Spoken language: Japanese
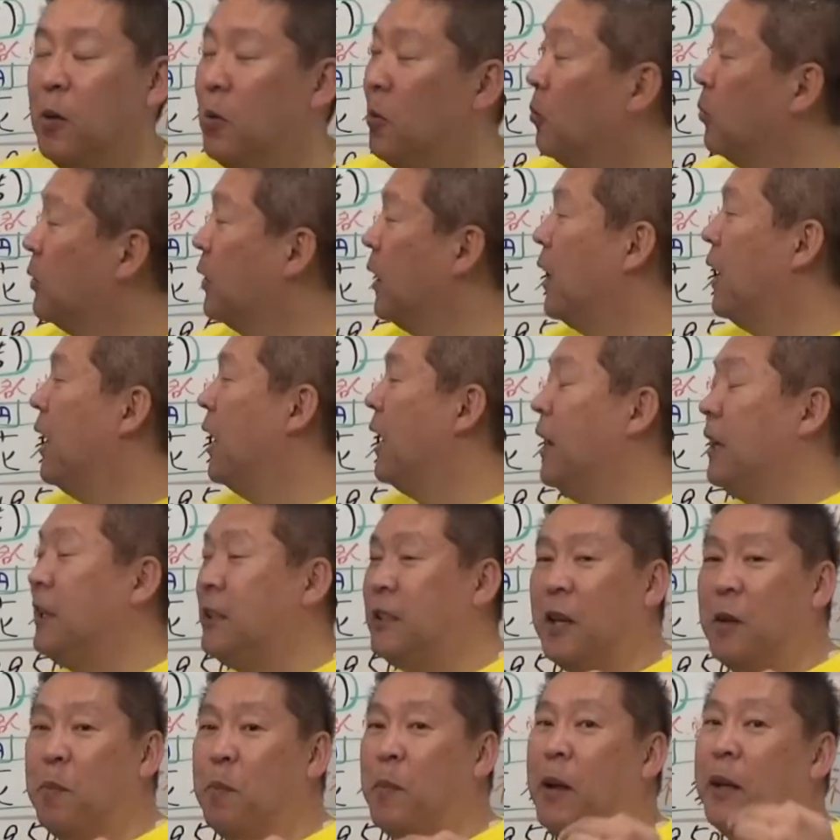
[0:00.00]
お互いが
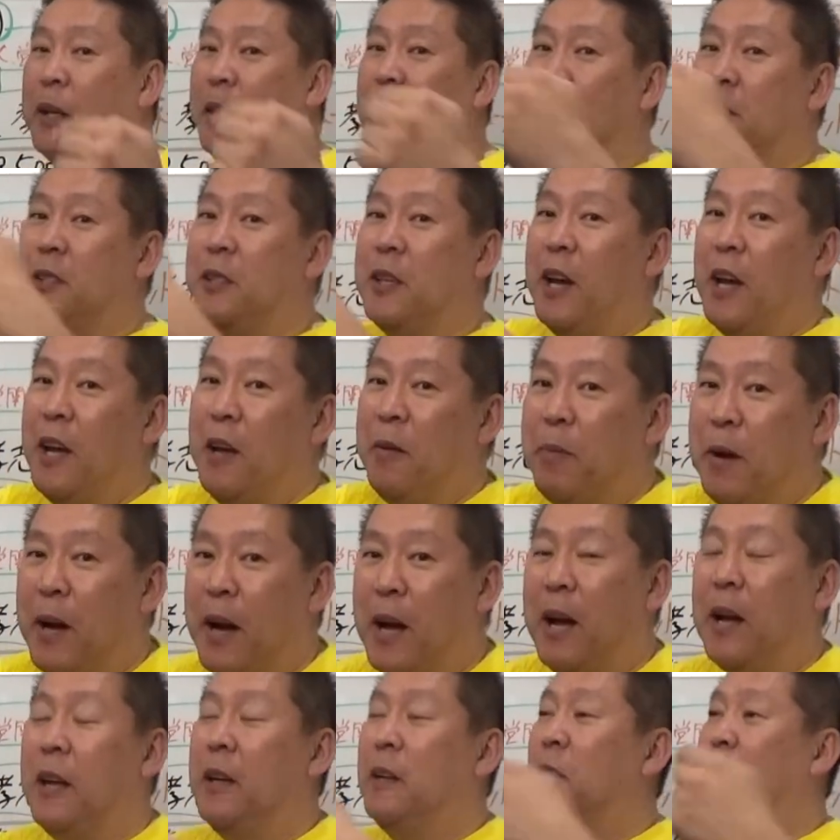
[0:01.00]
1000万円出し合え
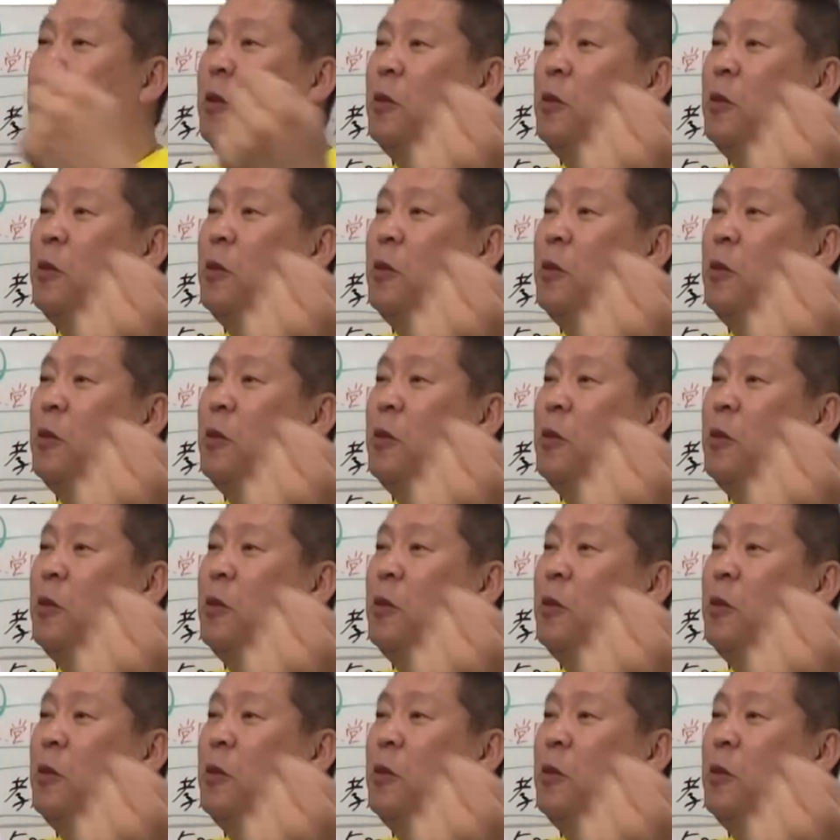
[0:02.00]
ば